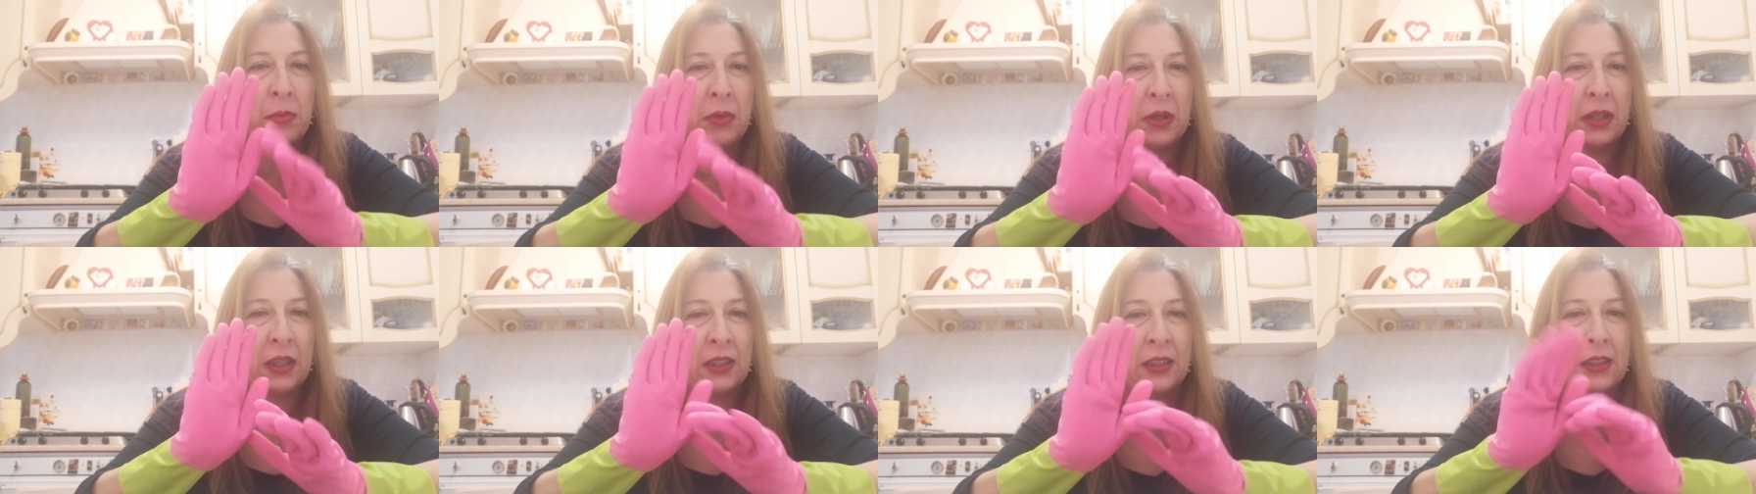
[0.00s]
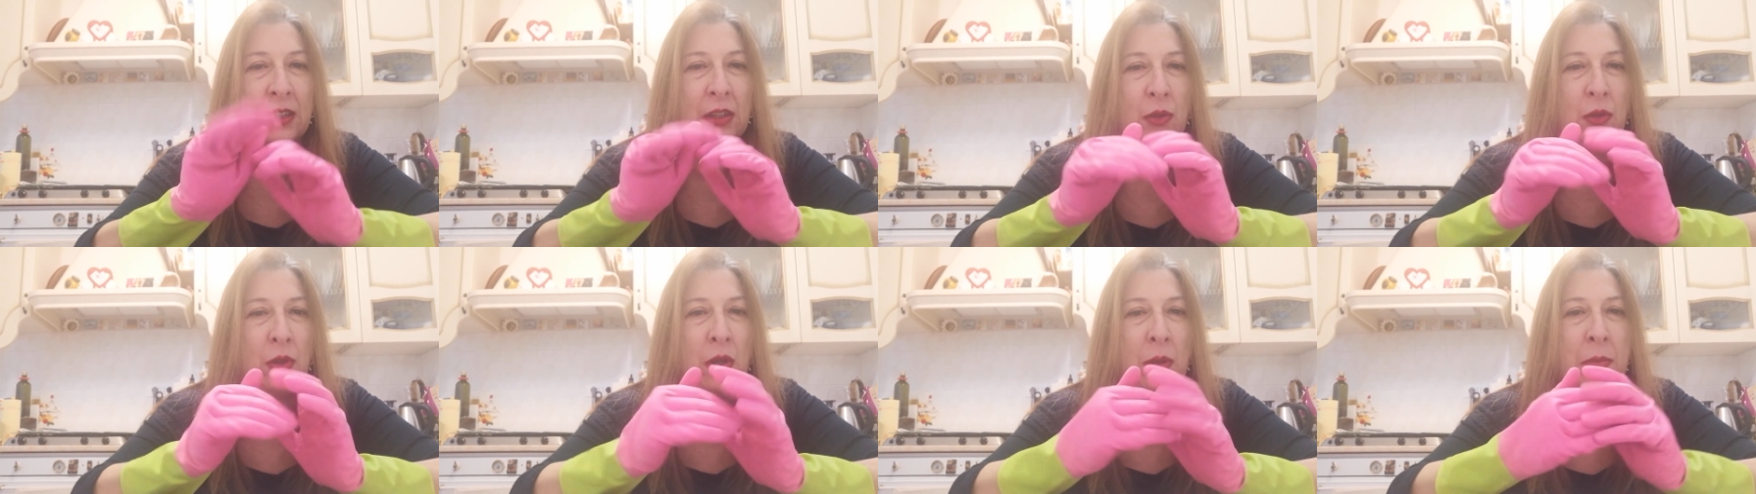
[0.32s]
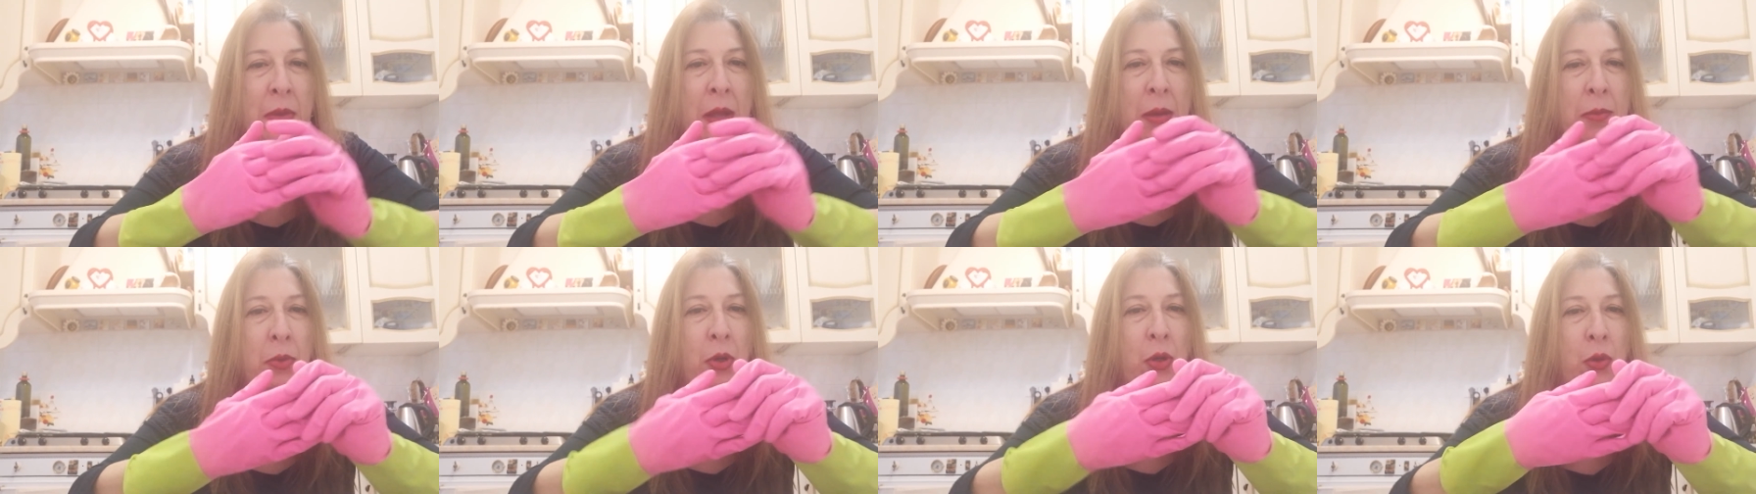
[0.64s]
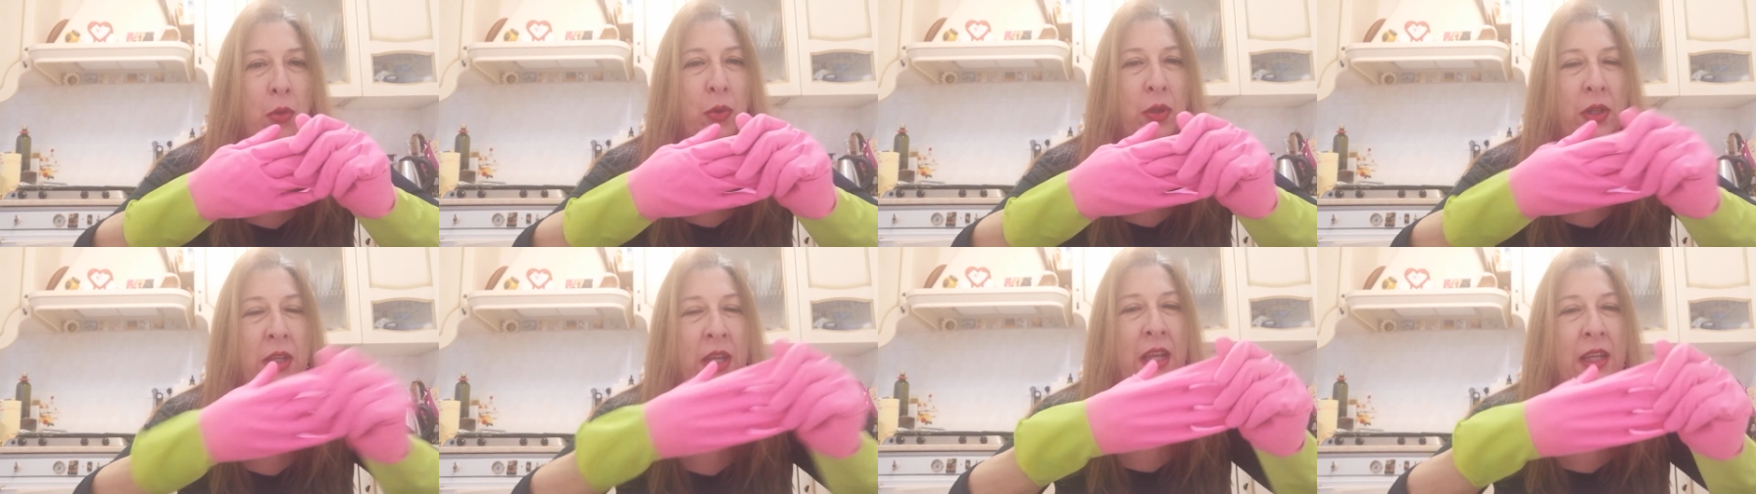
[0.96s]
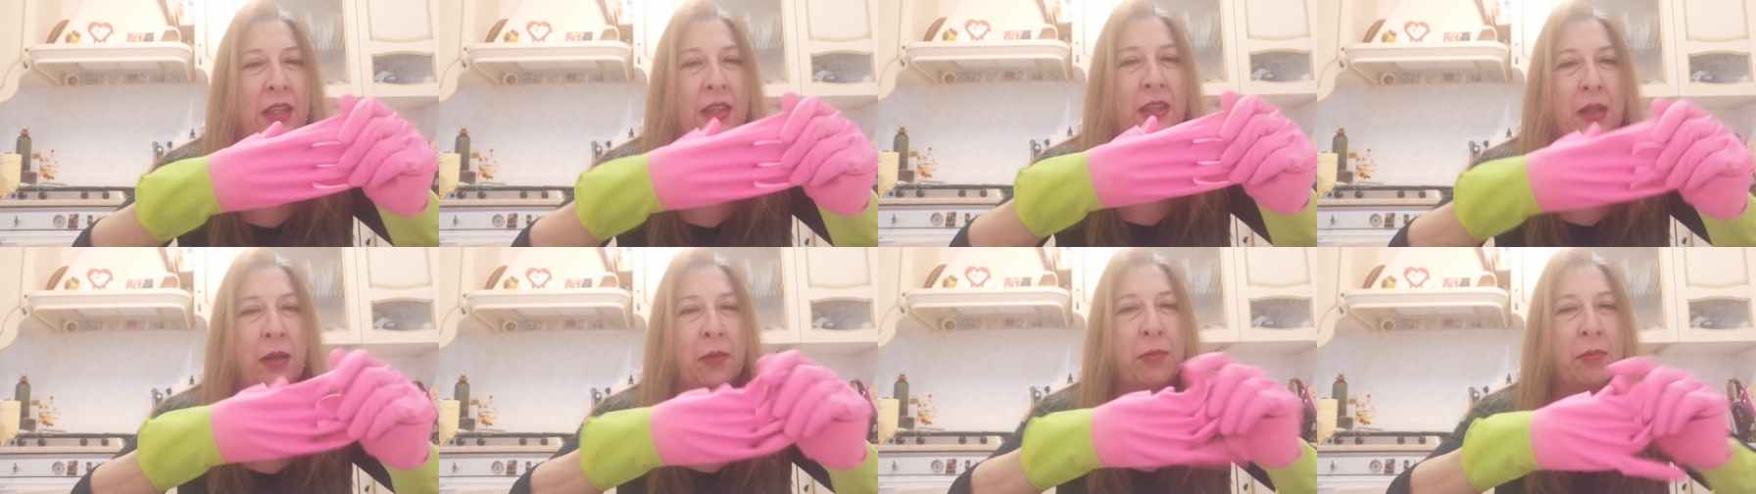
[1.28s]
perché se noi abbiamo le
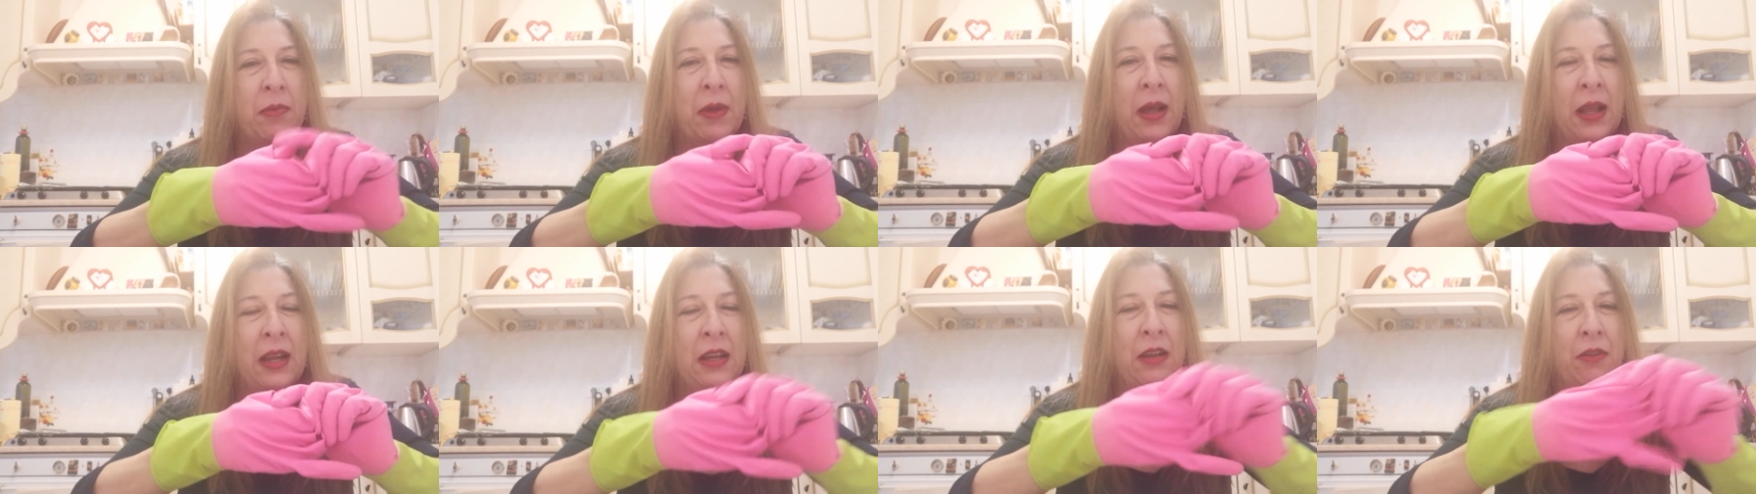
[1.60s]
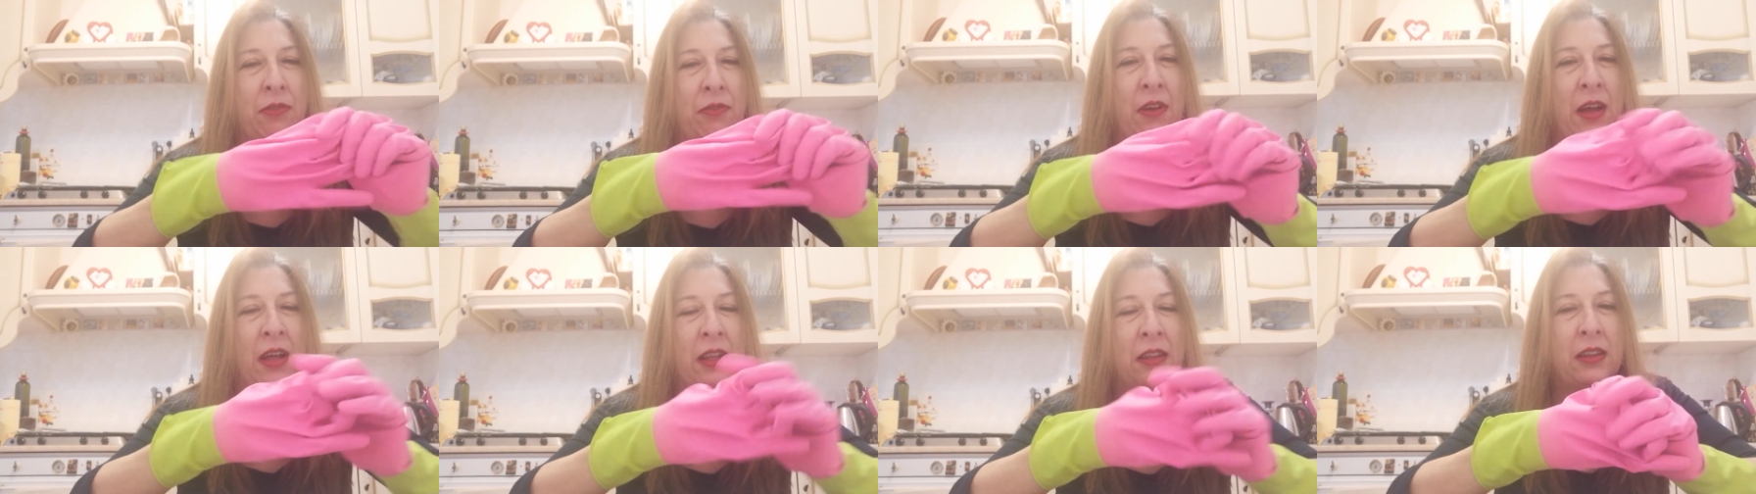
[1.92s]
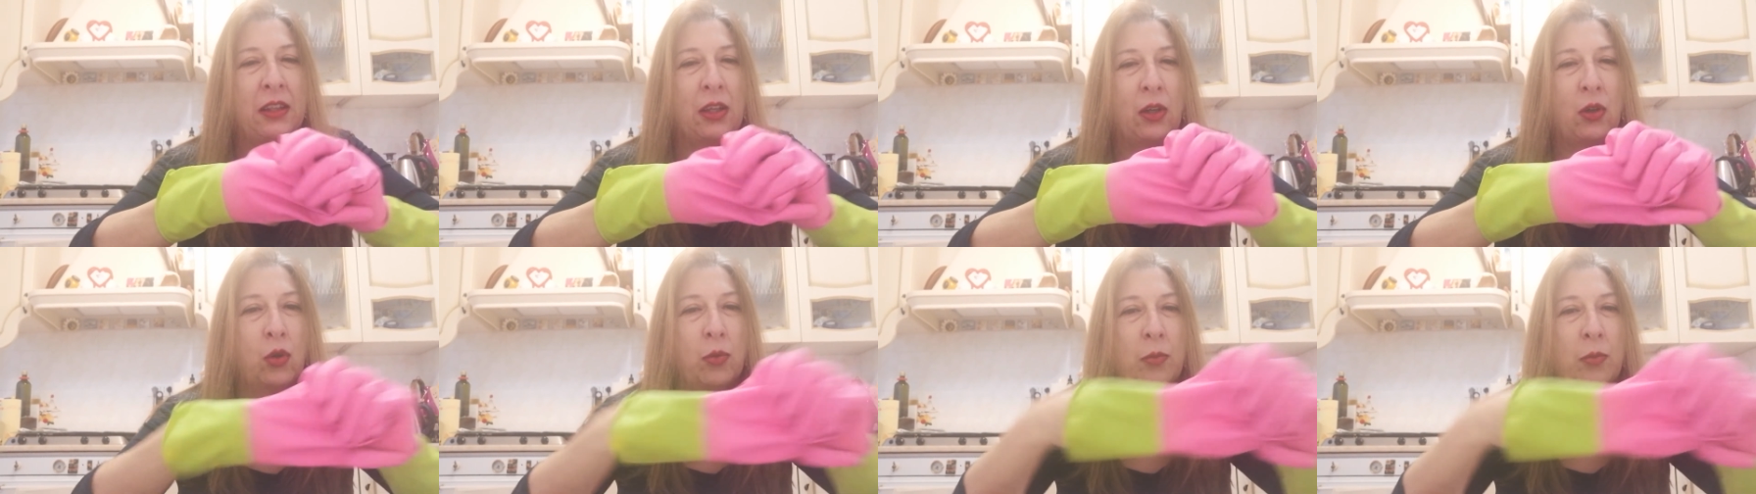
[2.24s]
unghiette belle fatte